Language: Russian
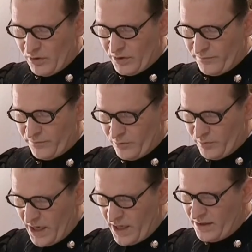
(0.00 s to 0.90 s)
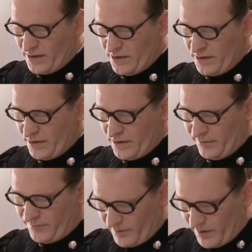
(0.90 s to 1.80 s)
миллионов рублей
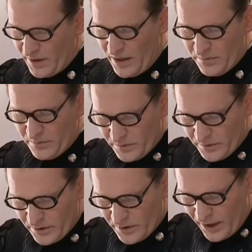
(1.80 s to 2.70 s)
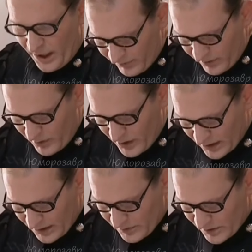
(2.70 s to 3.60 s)
автомобилем и
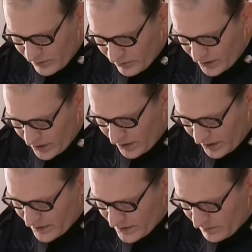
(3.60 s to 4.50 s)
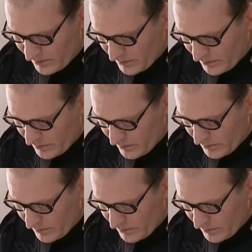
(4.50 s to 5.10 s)
авиабилетом на сегодня рейсом